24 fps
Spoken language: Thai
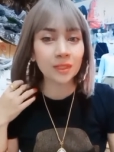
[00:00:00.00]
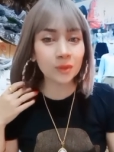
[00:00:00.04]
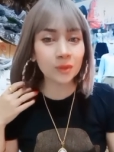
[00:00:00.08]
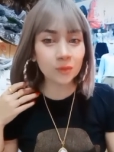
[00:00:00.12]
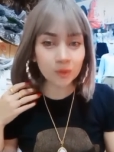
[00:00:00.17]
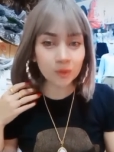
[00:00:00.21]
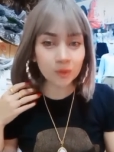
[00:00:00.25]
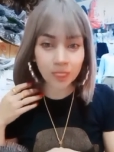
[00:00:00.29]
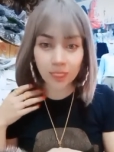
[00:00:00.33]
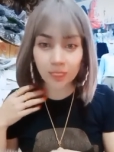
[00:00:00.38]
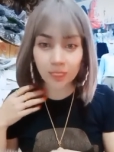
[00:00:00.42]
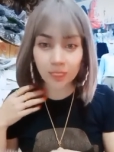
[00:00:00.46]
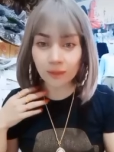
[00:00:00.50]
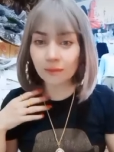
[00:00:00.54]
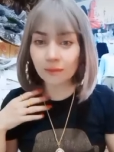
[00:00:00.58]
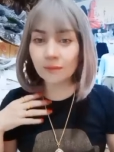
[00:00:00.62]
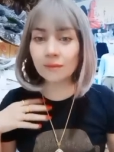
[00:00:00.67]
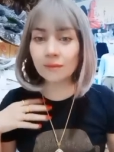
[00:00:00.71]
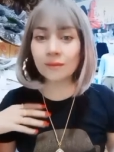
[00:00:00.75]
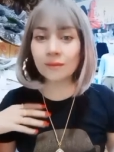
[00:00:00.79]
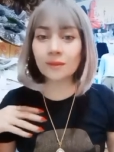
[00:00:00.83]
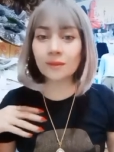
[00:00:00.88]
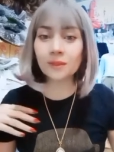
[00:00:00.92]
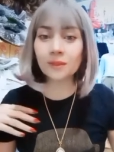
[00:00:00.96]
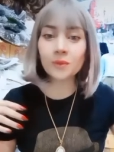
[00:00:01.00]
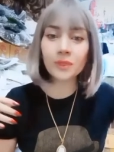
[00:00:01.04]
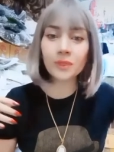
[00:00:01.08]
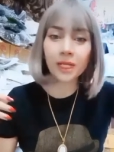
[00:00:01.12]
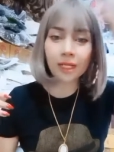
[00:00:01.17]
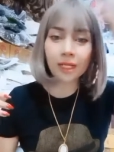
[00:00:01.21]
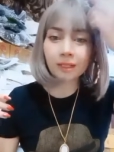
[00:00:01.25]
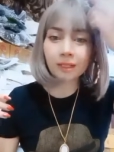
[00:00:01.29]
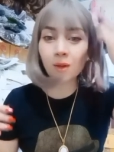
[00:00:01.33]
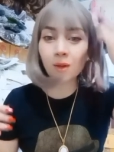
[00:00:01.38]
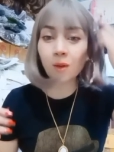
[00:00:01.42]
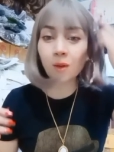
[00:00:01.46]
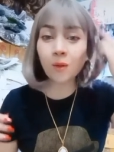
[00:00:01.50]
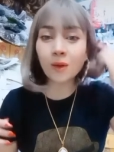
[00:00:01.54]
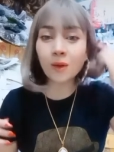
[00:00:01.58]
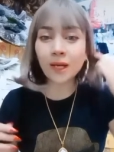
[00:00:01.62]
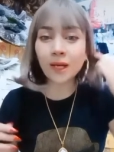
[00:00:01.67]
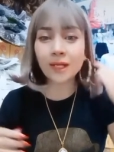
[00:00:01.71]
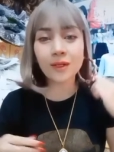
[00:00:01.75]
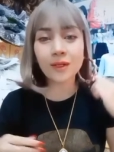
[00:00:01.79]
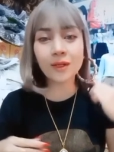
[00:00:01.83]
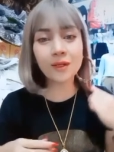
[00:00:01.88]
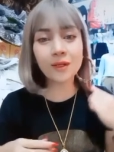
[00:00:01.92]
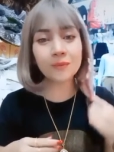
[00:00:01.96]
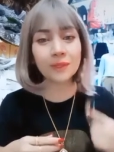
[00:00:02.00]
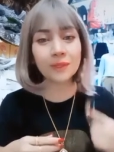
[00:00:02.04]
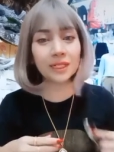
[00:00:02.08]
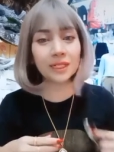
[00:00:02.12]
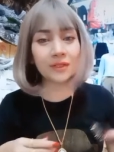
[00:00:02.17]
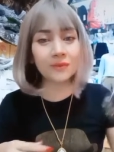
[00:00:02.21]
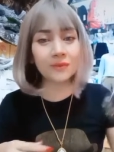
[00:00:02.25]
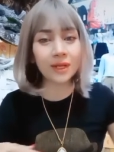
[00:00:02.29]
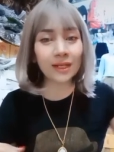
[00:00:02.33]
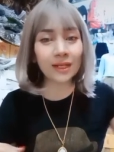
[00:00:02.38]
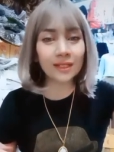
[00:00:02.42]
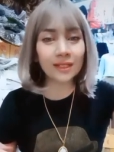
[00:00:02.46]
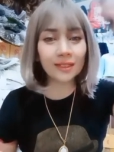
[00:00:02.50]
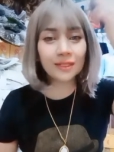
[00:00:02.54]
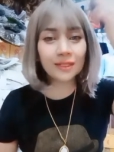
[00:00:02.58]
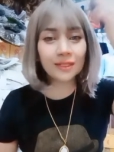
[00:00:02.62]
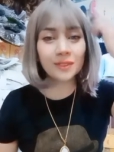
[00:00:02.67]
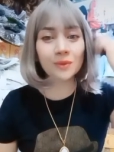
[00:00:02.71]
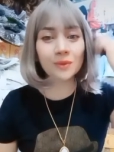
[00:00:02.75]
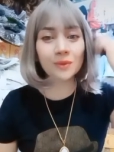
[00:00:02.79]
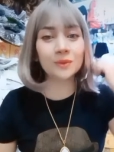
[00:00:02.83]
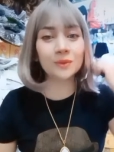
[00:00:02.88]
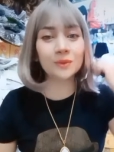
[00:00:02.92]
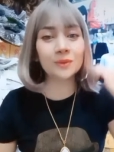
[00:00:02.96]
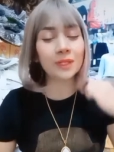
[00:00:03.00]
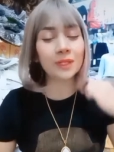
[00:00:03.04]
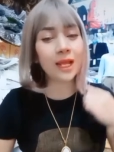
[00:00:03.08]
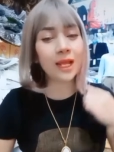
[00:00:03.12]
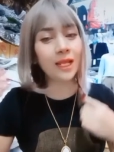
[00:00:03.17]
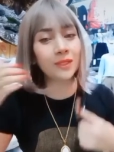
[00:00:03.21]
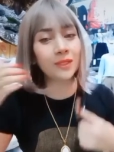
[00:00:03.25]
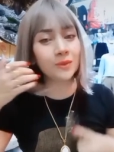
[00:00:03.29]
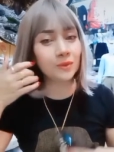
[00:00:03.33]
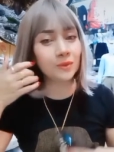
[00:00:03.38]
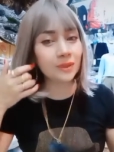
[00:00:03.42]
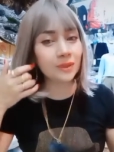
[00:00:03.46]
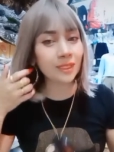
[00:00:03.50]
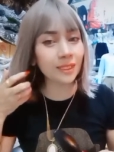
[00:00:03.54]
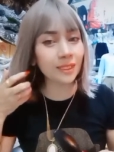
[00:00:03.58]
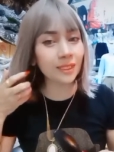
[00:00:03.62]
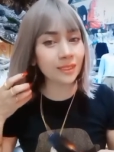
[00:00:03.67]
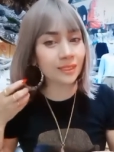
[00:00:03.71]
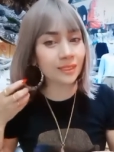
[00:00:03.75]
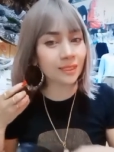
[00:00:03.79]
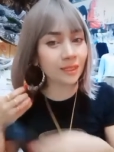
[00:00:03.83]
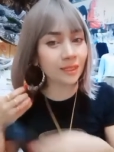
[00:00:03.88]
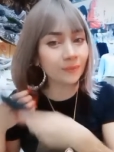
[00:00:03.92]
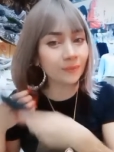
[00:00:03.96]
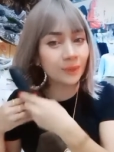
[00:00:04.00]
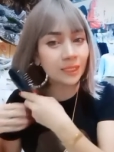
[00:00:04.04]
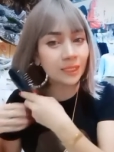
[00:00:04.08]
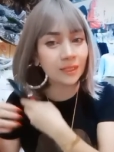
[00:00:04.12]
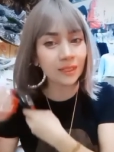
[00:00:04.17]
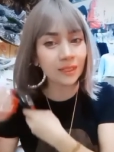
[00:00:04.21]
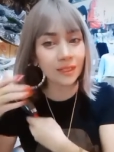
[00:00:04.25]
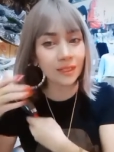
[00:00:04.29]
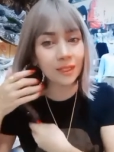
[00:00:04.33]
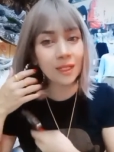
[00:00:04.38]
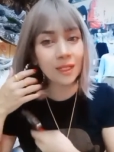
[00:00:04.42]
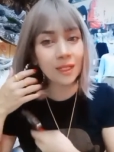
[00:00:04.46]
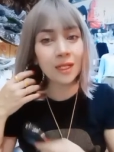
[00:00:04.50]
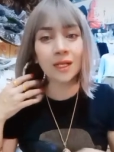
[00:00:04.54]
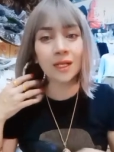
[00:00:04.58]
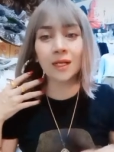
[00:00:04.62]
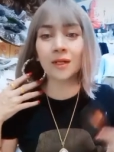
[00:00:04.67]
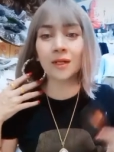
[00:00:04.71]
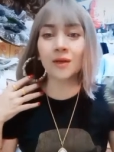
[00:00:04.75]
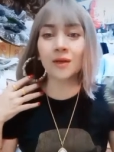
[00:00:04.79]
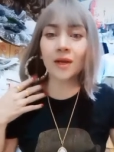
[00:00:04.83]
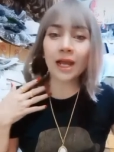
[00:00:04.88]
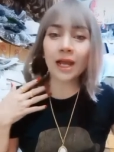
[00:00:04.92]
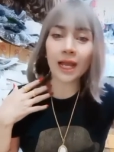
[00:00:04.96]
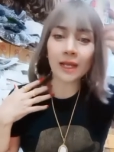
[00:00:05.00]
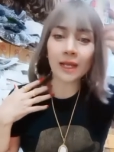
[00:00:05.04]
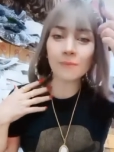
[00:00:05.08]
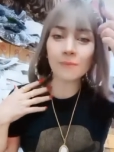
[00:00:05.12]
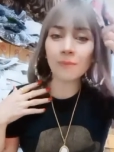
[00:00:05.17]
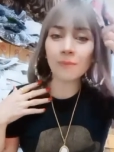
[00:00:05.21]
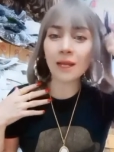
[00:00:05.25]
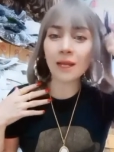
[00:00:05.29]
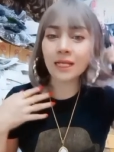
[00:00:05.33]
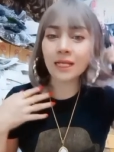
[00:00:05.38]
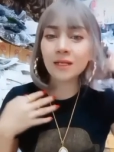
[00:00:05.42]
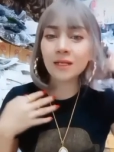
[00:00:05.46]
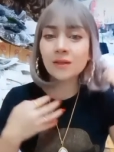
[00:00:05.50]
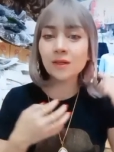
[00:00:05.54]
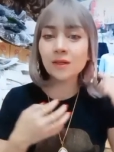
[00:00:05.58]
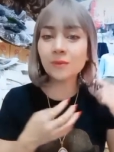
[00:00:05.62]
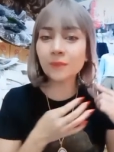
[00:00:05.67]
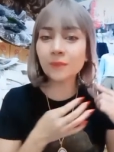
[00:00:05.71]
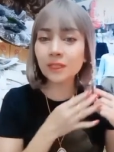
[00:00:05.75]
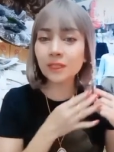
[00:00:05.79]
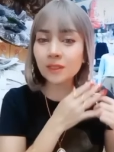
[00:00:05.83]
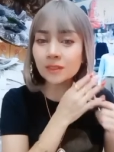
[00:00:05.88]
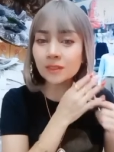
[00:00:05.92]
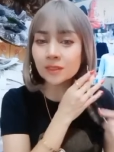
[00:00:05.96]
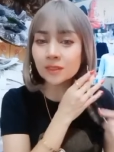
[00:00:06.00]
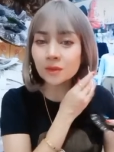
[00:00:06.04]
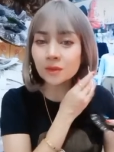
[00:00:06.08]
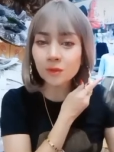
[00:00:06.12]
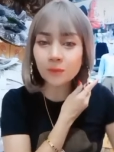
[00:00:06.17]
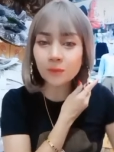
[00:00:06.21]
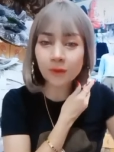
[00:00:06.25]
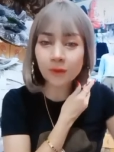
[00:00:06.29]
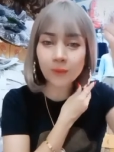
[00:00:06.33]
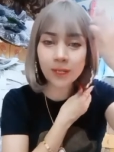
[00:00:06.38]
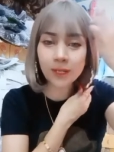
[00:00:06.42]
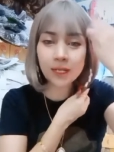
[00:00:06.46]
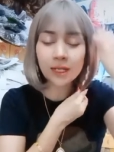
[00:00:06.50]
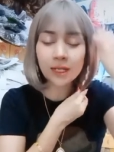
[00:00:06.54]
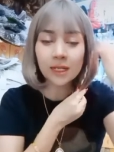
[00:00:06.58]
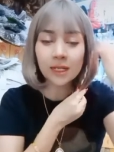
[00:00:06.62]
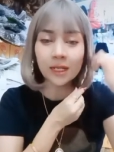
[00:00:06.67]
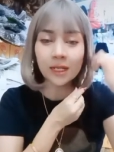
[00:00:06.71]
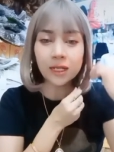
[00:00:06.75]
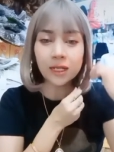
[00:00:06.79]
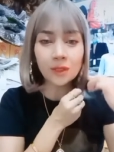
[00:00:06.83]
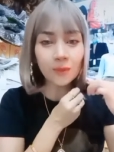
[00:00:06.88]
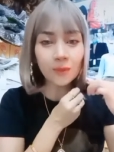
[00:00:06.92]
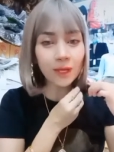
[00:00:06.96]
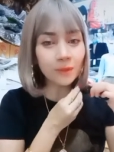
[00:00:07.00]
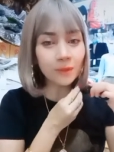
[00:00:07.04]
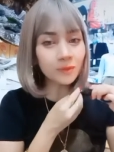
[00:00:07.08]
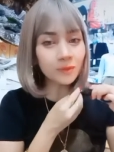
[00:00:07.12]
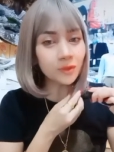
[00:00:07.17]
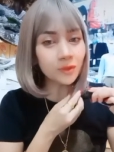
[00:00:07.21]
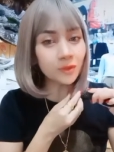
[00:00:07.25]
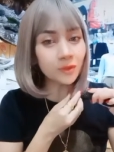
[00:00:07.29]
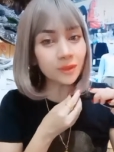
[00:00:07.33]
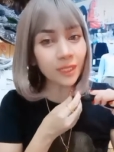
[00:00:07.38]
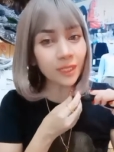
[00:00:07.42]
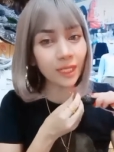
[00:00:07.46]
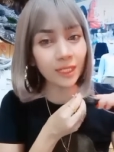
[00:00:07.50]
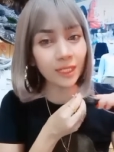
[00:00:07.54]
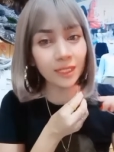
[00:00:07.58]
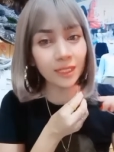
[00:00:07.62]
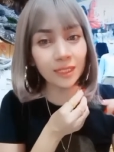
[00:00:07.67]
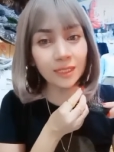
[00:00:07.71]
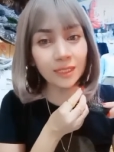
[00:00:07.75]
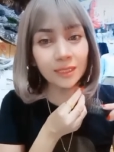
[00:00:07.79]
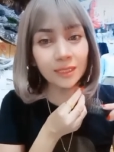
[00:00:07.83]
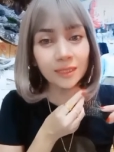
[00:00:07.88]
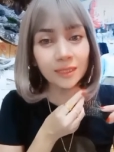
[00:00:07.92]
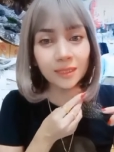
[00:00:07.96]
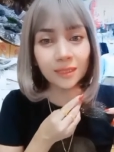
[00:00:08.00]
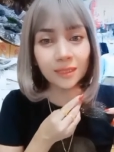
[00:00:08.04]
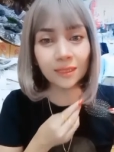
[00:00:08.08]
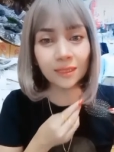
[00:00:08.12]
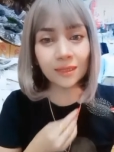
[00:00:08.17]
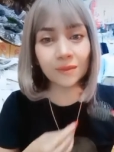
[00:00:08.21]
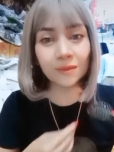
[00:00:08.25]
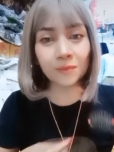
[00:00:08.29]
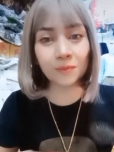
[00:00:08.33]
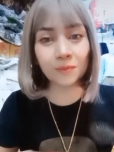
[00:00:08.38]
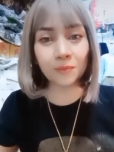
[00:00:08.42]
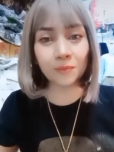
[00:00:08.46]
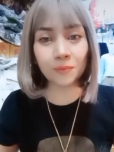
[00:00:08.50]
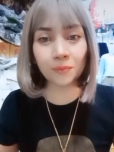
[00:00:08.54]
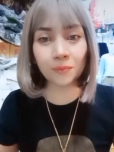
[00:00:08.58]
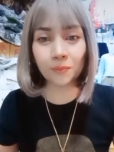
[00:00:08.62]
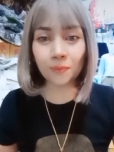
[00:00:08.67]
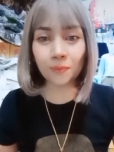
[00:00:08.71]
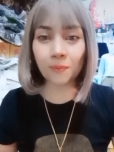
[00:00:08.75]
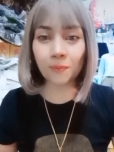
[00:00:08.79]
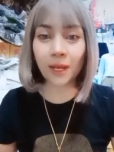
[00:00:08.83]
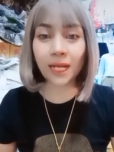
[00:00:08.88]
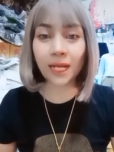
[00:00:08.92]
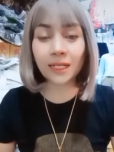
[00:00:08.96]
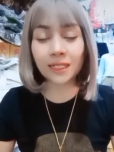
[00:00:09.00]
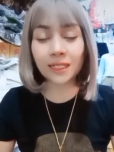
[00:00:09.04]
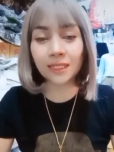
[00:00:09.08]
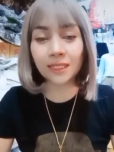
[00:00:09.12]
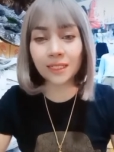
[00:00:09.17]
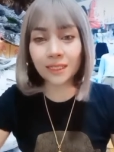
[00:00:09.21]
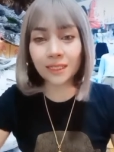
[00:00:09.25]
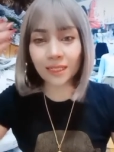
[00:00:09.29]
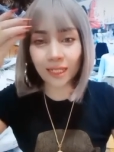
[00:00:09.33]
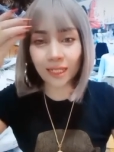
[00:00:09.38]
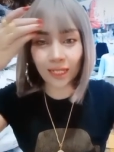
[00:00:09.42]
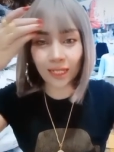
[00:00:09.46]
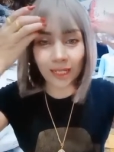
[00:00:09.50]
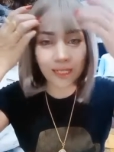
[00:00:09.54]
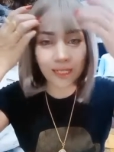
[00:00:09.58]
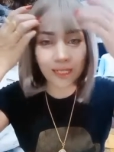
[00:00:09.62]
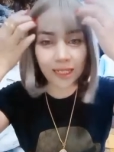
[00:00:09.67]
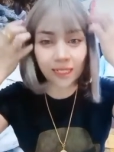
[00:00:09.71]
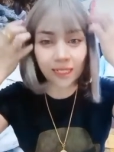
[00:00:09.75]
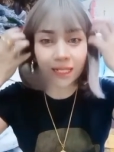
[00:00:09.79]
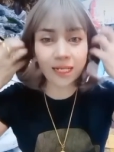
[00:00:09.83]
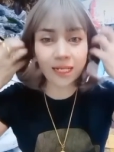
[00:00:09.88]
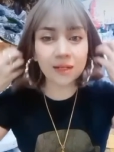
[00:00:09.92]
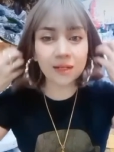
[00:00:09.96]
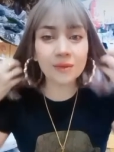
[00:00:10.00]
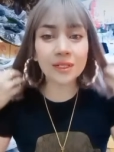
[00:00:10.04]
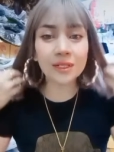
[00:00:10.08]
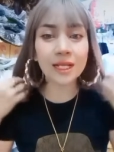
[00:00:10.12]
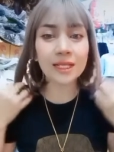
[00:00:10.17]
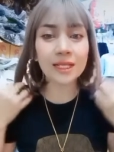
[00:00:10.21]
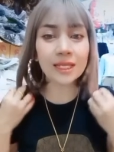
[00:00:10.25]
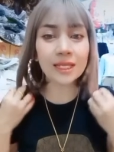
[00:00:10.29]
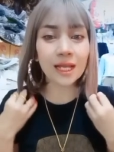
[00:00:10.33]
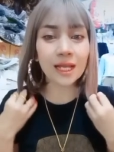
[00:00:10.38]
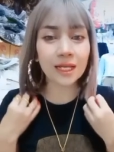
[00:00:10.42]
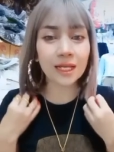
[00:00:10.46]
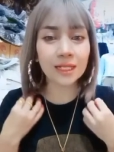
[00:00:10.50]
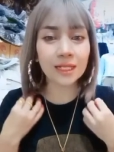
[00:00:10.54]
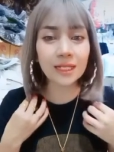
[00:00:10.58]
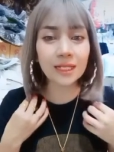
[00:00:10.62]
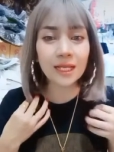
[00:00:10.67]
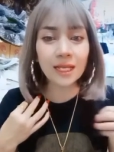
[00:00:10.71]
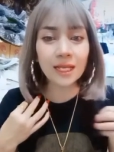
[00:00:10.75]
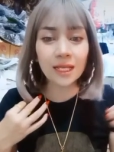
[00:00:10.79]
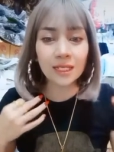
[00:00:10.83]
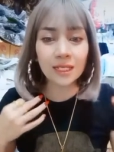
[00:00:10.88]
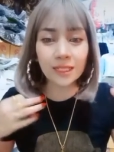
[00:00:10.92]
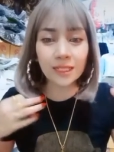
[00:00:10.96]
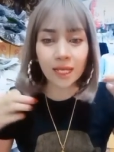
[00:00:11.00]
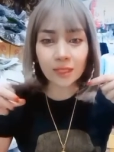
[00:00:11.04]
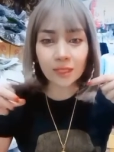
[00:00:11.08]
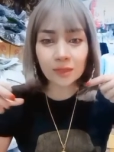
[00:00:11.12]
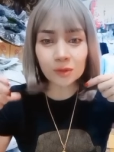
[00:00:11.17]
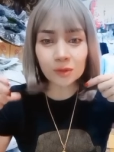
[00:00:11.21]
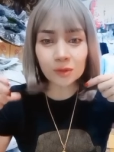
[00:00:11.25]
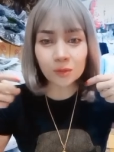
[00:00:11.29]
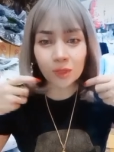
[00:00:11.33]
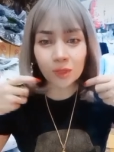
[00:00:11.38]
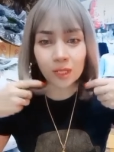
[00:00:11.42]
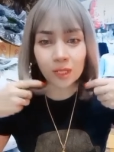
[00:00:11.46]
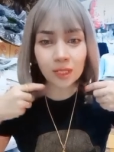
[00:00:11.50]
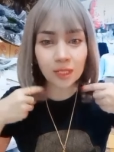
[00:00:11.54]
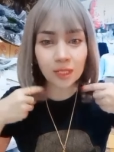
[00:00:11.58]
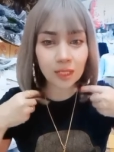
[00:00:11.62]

ดูเด็กดูเด็กลงอะเนาะหมายถึงว่าคือดูอายุที่เยอะ ๆ มันก็ก็หายไป แล้วก็มันก็จะดูแบบว่าความสดใสมากขึ้นอะไรอย่างเงี้ยแล้วเนี่ยอย่างอย่างตัว